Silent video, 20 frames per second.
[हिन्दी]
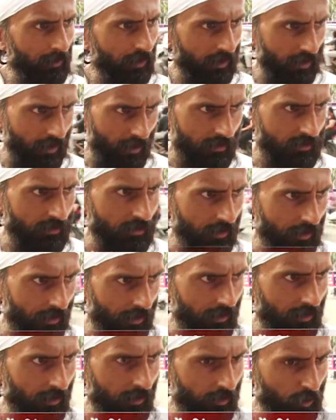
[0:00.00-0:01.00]
के रास्ते
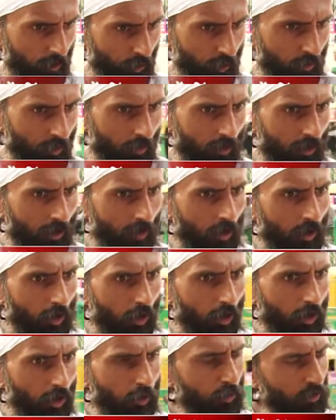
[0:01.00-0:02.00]
के थ्रू
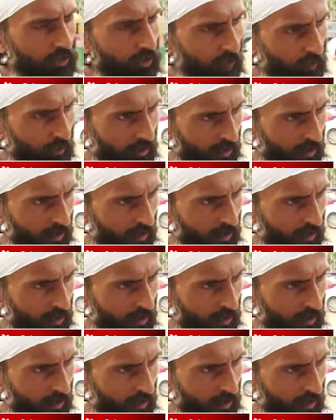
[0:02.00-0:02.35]
और दूसरी